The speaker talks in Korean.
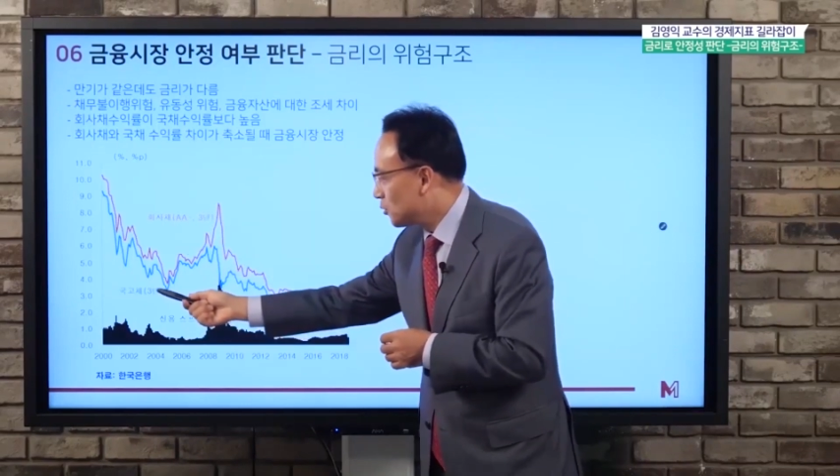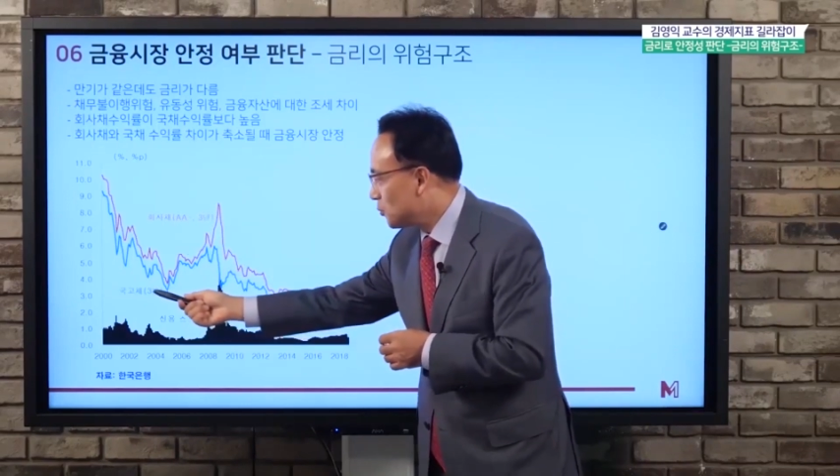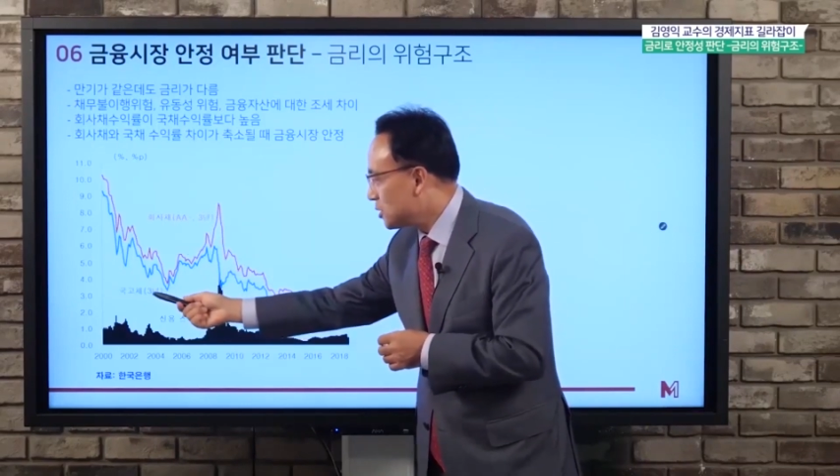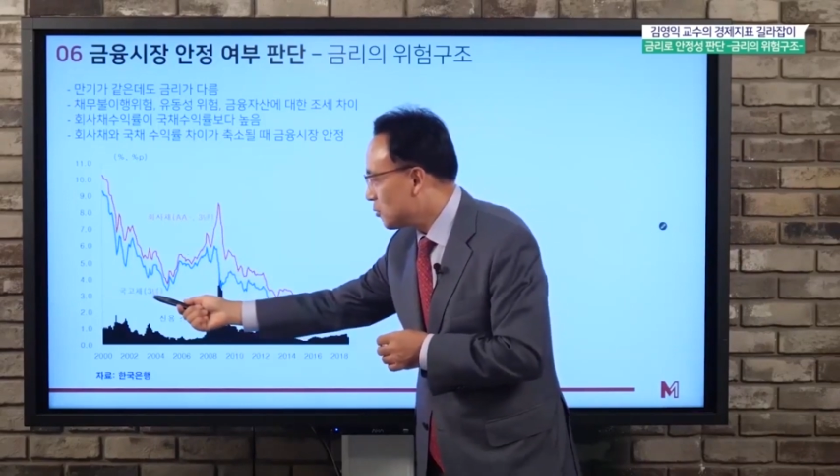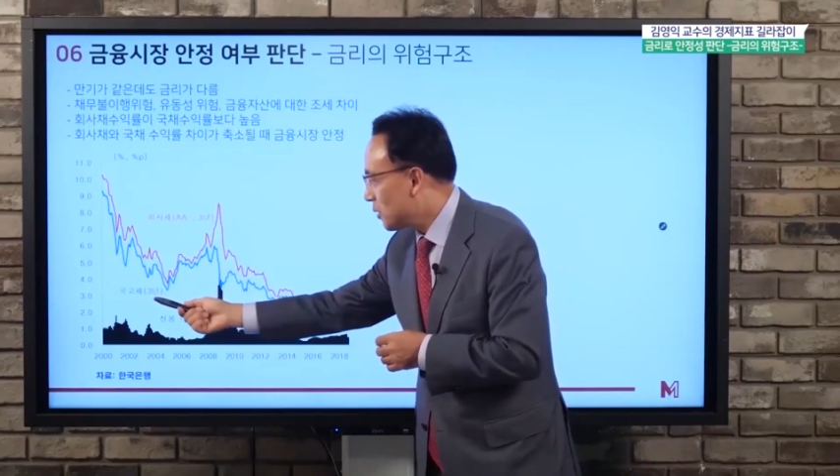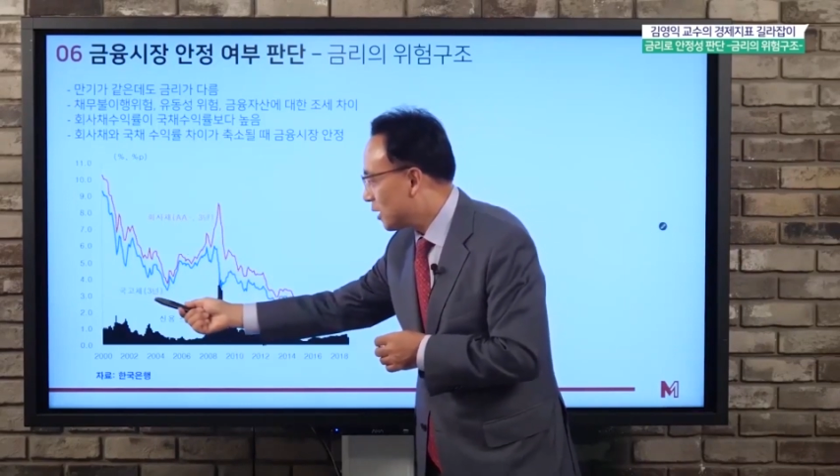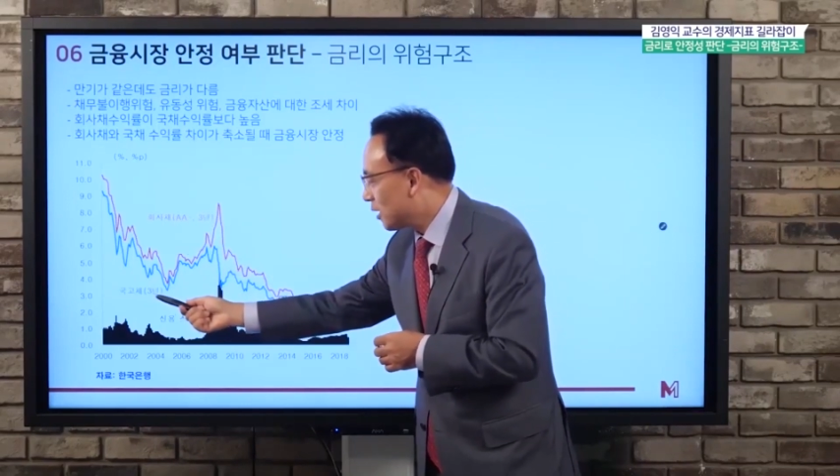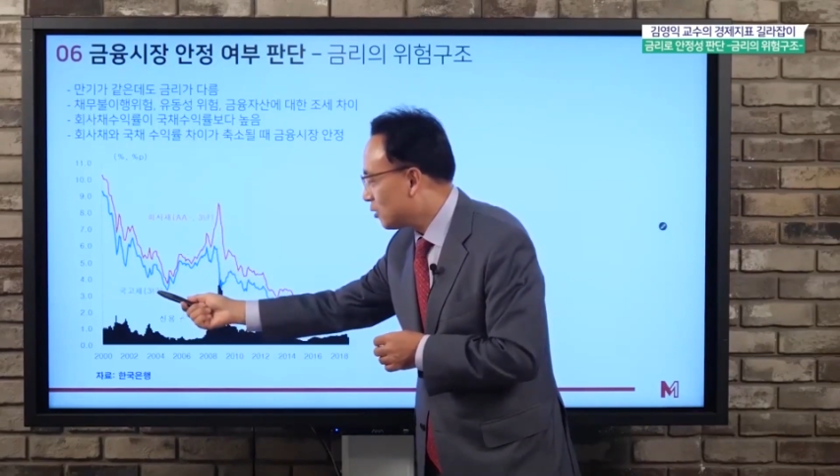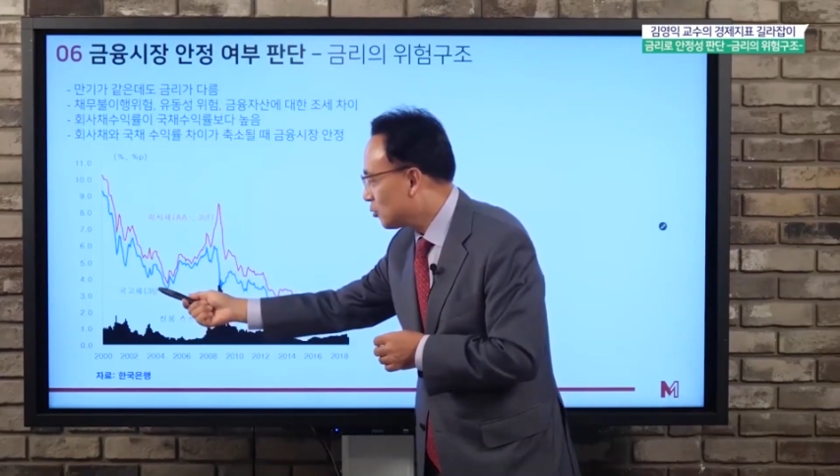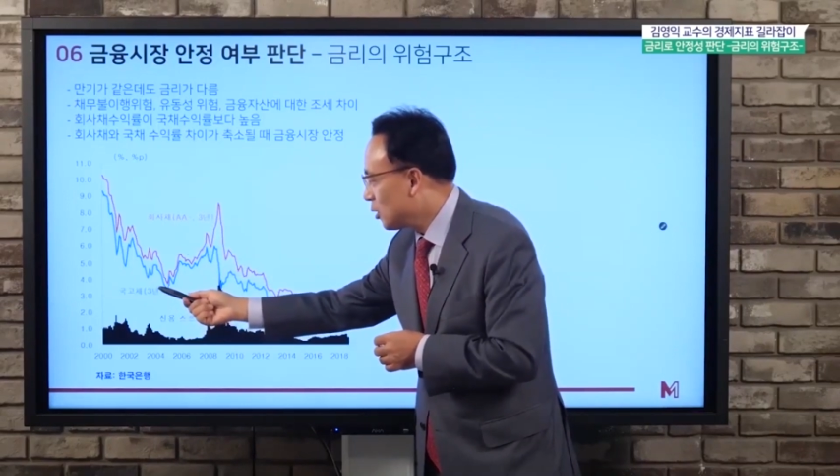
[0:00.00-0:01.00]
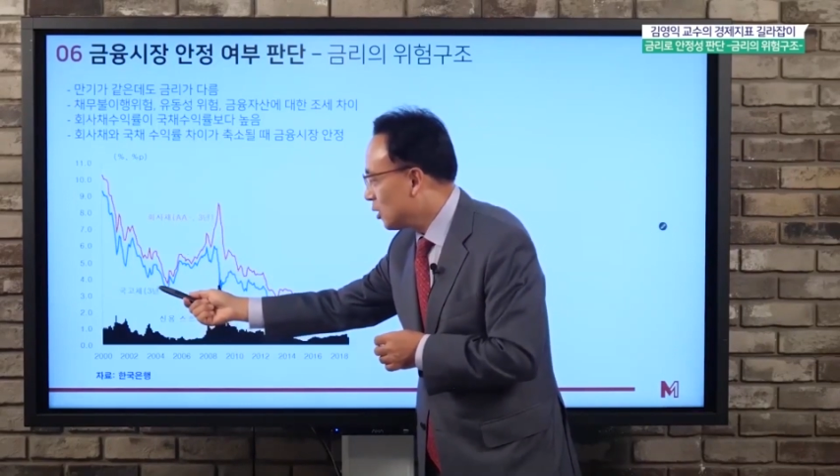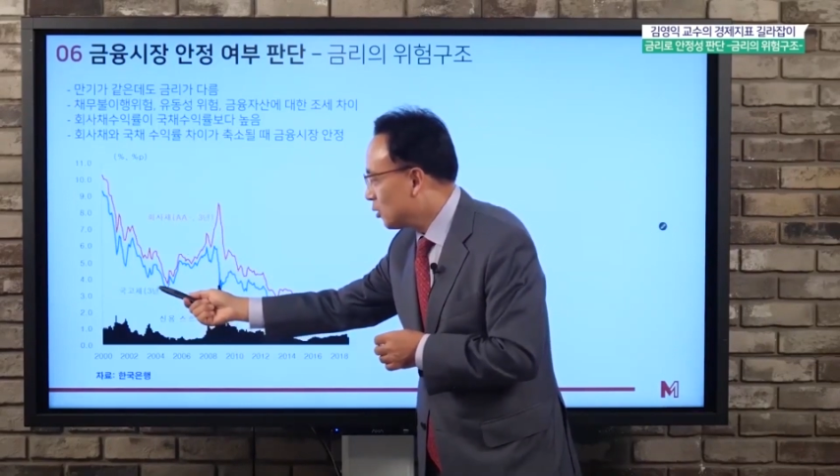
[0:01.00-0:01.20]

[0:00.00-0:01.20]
정부에서 발행하는